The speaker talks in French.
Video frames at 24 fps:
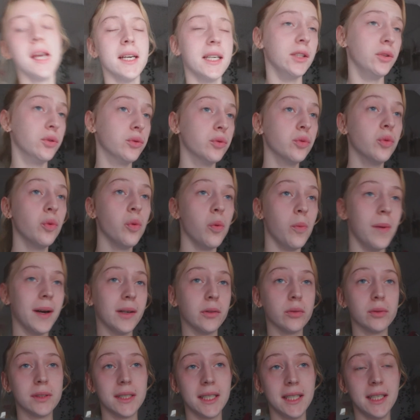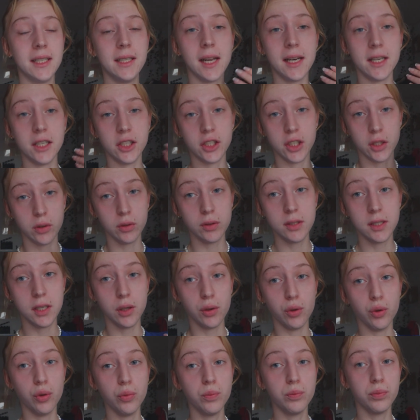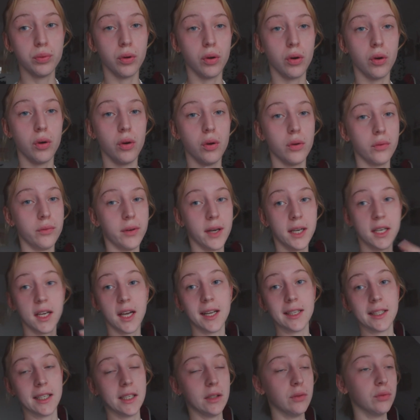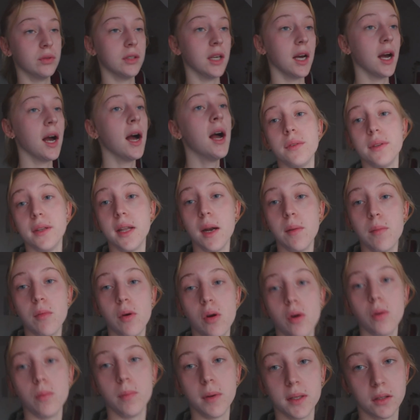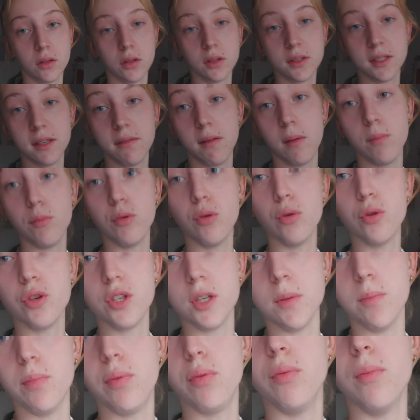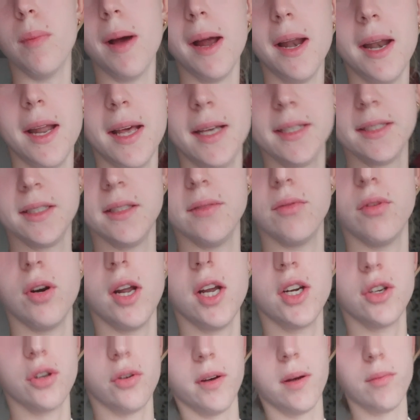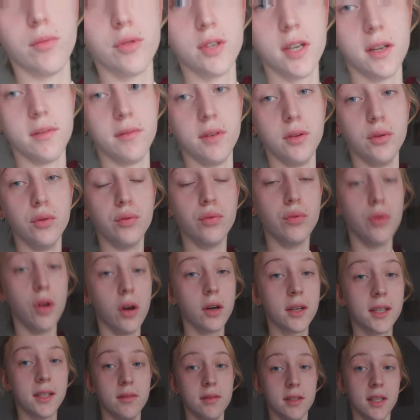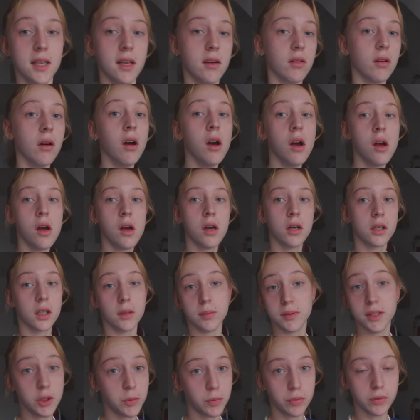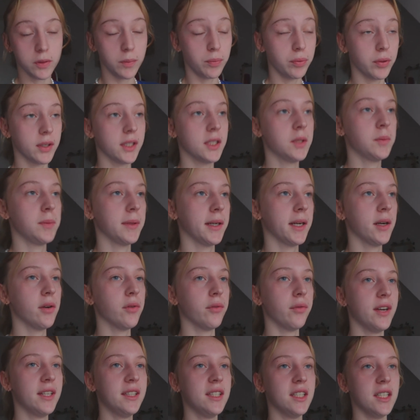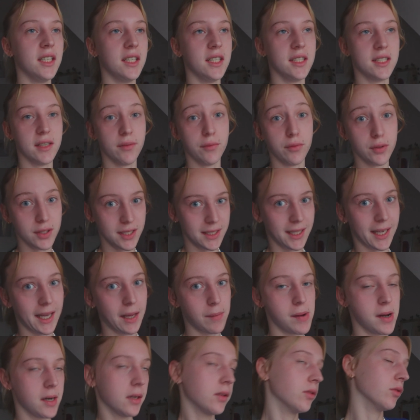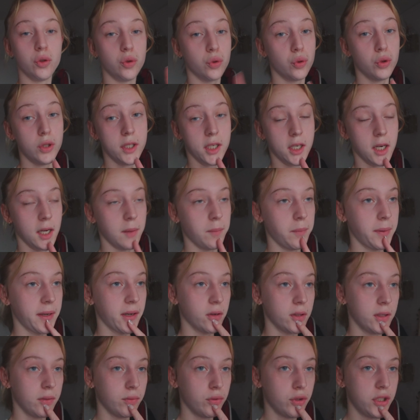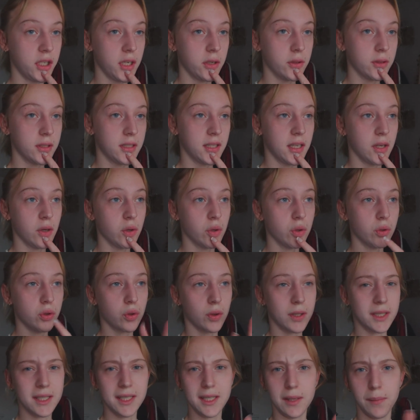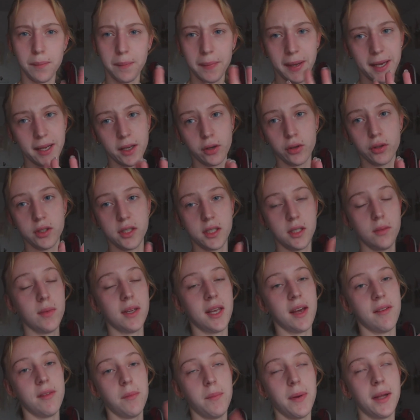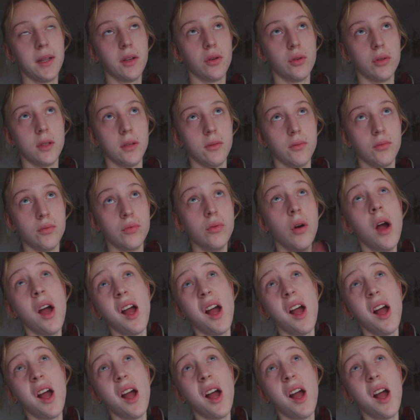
Et du coup, on m'a conseillé d'aller chez l'ostéo pour euh, faire craquer tout ça. Finalement, maintenant, ça va mieux. J'ai plus mal à ce niveau-là. Genre, vraiment, j'avais une douleur qui faisait euh, comme si je pouvais plus respirer, en fait. Et ça me faisait très mal. Du coup, j'ai quand même pris rendez-vous chez l'ostéo. Je crois que c'était mercredi, mais il n'y avait pas de rendez-vous